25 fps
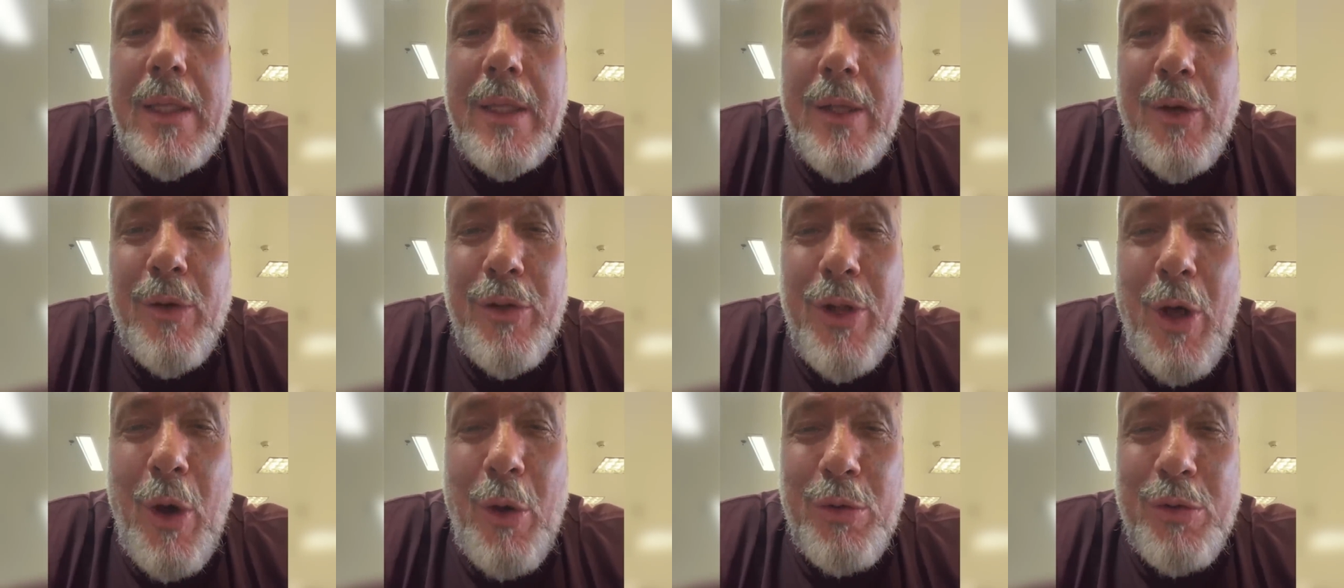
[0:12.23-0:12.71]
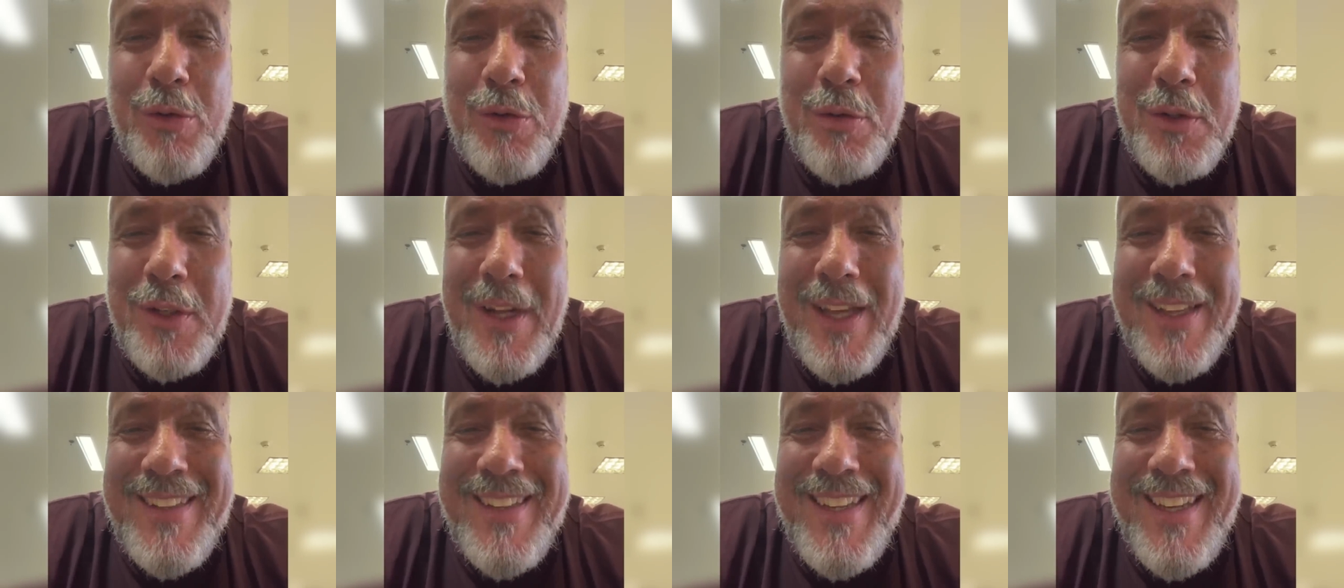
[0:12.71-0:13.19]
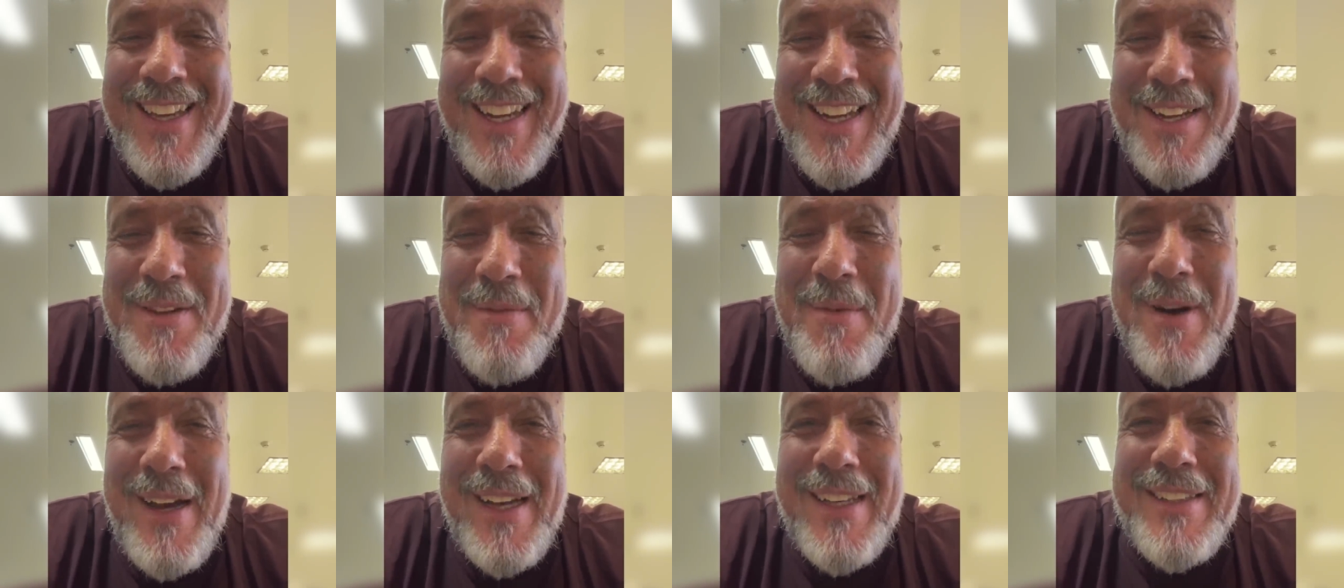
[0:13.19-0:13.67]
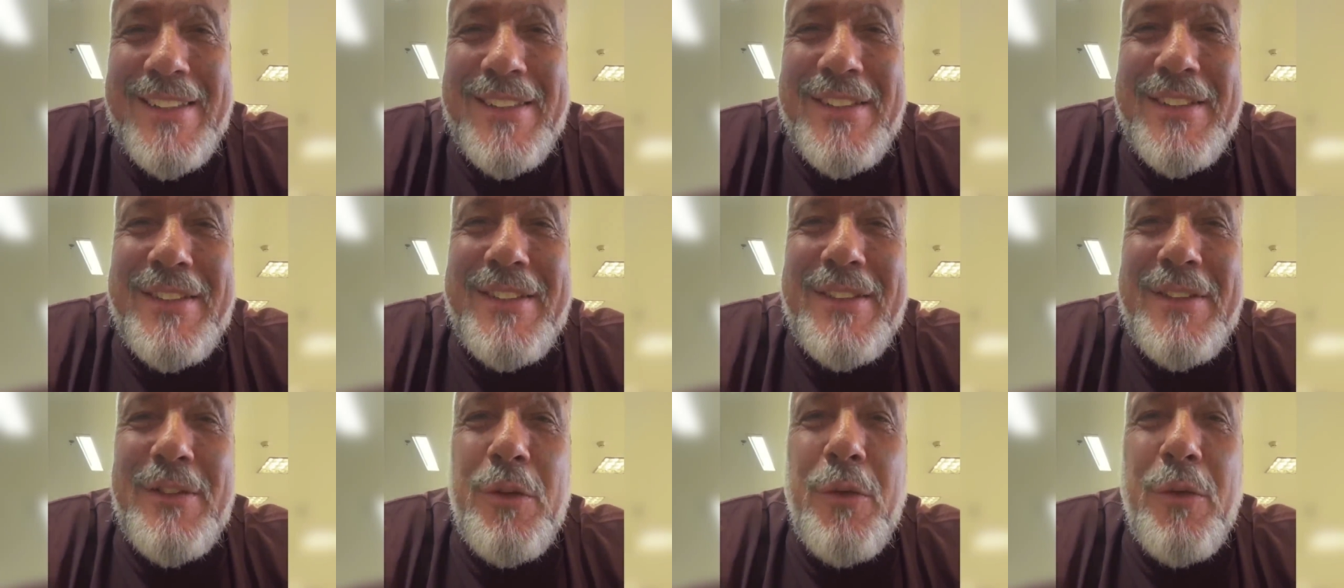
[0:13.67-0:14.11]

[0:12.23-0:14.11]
Não na altura dele, mas